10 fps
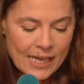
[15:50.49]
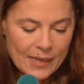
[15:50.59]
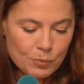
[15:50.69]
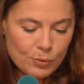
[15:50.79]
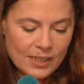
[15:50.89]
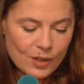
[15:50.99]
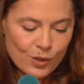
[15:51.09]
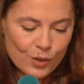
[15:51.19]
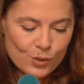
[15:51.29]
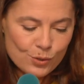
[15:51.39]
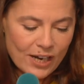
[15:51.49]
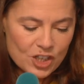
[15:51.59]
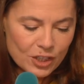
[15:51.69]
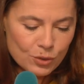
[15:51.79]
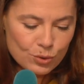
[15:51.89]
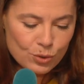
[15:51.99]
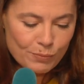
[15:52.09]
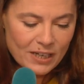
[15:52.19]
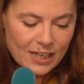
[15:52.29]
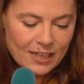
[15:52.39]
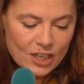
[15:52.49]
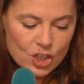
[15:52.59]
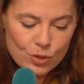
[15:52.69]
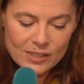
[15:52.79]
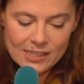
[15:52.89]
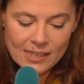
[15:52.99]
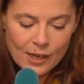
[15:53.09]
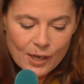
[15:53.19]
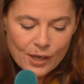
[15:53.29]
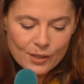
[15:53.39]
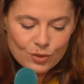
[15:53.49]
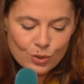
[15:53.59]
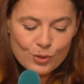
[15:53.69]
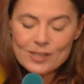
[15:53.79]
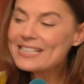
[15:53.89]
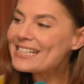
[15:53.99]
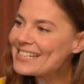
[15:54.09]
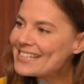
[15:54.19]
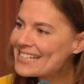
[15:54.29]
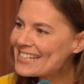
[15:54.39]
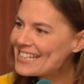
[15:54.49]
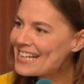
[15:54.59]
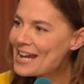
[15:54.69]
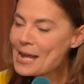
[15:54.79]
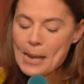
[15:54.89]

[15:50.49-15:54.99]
Et puis, euh, sur la chaîne YouTube, les, jeudis de Cécile.